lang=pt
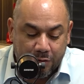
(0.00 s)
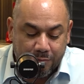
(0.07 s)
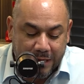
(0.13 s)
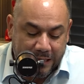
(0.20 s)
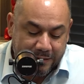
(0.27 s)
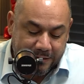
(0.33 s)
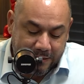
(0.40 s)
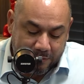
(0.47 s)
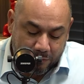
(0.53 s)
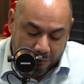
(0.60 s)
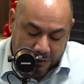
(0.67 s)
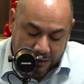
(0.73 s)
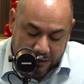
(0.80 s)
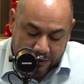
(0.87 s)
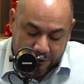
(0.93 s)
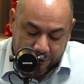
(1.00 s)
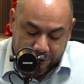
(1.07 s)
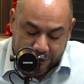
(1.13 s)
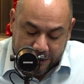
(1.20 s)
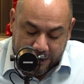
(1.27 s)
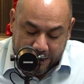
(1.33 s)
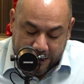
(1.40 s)
mais da Lugano
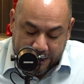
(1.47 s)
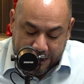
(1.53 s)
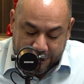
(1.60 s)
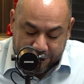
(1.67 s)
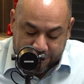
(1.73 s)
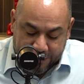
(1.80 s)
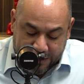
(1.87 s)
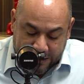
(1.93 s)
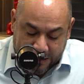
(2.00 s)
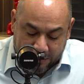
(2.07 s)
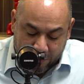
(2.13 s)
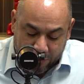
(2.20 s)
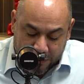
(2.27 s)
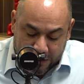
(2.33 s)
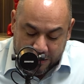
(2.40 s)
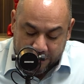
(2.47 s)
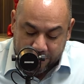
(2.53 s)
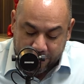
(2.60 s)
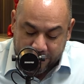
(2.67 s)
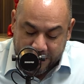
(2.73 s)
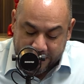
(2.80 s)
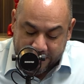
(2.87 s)
e vi que a
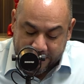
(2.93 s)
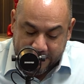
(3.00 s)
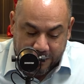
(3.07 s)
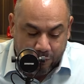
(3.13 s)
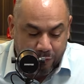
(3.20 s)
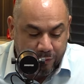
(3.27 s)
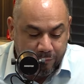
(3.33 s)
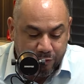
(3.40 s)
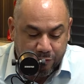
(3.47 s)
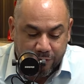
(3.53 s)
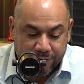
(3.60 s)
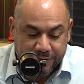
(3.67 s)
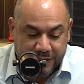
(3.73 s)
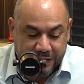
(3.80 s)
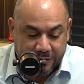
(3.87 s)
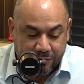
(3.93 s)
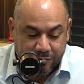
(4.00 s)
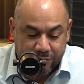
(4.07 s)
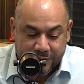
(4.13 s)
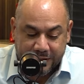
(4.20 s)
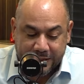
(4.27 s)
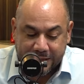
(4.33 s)
Lugano nasceu em
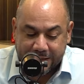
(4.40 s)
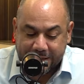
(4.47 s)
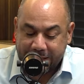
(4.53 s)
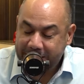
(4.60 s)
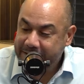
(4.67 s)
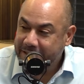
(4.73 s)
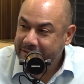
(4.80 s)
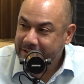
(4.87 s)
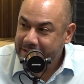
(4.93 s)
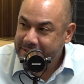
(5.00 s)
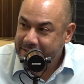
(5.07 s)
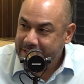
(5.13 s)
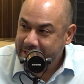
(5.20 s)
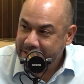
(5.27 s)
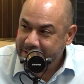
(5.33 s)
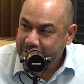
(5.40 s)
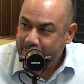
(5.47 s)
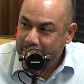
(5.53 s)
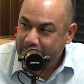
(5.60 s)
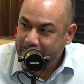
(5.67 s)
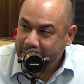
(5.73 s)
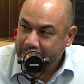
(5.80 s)
1976, é
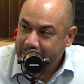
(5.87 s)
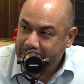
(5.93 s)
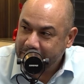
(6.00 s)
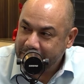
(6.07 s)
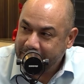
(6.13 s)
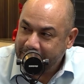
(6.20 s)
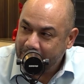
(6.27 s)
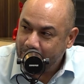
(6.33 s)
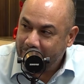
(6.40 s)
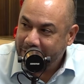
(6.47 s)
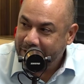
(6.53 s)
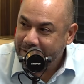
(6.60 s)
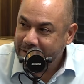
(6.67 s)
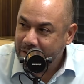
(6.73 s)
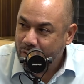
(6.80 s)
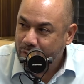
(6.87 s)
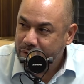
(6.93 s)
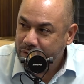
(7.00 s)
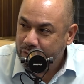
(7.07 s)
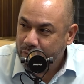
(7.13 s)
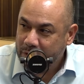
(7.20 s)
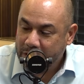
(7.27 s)
uma marca que tem
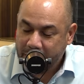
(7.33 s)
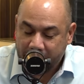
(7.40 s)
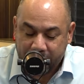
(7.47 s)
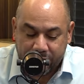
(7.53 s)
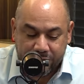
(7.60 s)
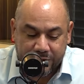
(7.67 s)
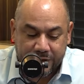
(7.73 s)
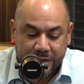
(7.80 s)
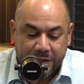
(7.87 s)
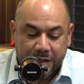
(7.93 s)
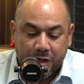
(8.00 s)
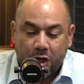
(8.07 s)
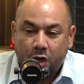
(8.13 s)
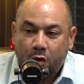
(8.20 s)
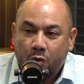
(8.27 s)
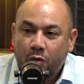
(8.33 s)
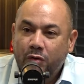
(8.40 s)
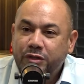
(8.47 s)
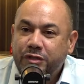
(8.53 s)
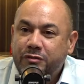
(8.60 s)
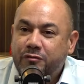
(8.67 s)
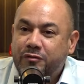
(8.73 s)
48 anos
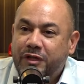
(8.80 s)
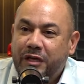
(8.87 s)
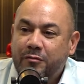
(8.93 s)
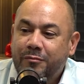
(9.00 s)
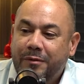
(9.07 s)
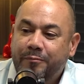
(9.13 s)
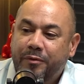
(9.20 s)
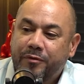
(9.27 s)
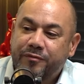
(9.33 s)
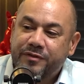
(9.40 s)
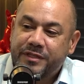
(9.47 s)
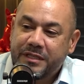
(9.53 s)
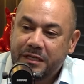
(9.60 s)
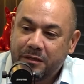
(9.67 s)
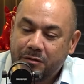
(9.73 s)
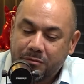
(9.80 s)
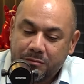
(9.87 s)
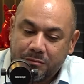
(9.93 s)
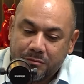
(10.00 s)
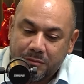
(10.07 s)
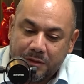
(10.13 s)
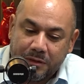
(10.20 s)
hoje tu tem uma profissão
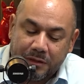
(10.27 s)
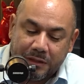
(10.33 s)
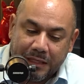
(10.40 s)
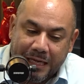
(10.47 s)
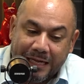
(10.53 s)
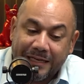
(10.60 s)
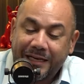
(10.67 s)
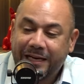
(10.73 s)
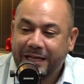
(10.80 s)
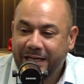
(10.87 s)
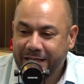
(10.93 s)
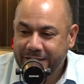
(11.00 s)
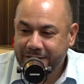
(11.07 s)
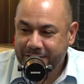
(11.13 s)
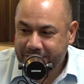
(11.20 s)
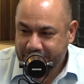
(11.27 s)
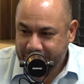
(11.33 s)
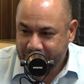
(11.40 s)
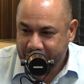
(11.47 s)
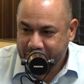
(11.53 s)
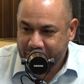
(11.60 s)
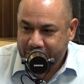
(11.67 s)
uh, além
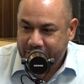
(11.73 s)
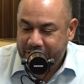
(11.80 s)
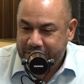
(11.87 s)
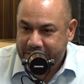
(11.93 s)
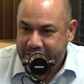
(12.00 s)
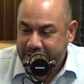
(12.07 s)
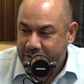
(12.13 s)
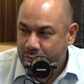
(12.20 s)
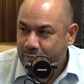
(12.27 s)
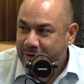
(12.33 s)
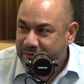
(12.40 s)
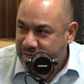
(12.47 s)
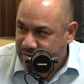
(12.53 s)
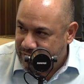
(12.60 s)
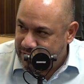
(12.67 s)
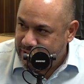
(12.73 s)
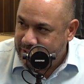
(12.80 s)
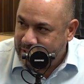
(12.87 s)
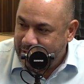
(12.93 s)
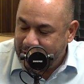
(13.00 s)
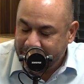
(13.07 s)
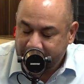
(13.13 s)
de ser uma
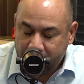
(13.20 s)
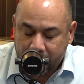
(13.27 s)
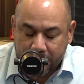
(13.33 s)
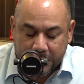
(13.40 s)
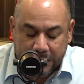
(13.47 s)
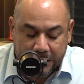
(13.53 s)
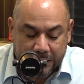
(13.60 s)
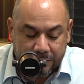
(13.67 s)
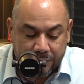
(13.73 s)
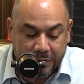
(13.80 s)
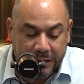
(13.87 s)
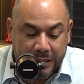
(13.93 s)
franqueada Lugano.